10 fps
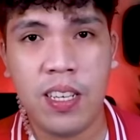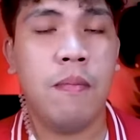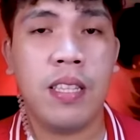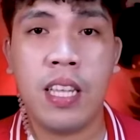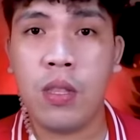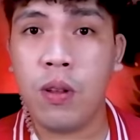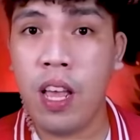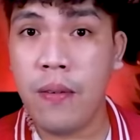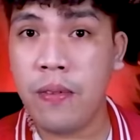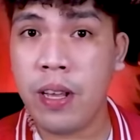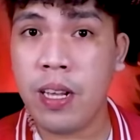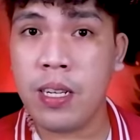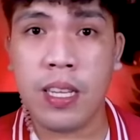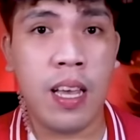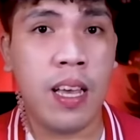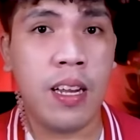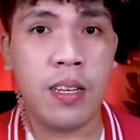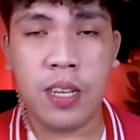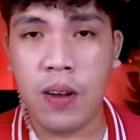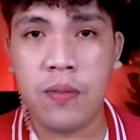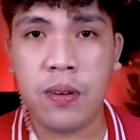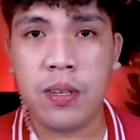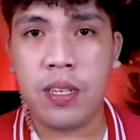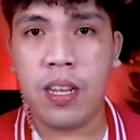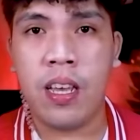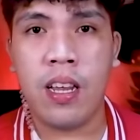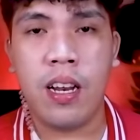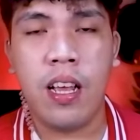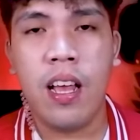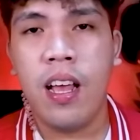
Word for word: but not on heavy rains and showers and